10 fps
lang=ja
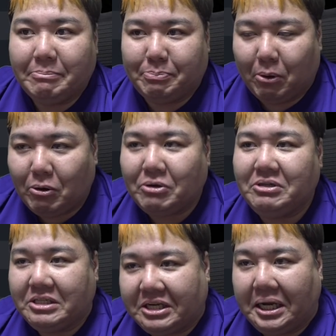僕
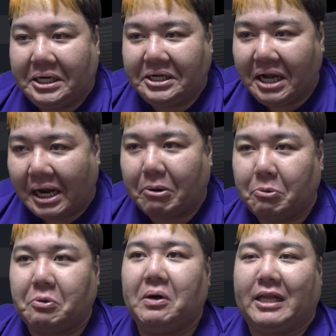にできない
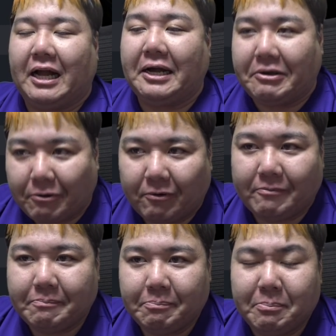ことはないよ。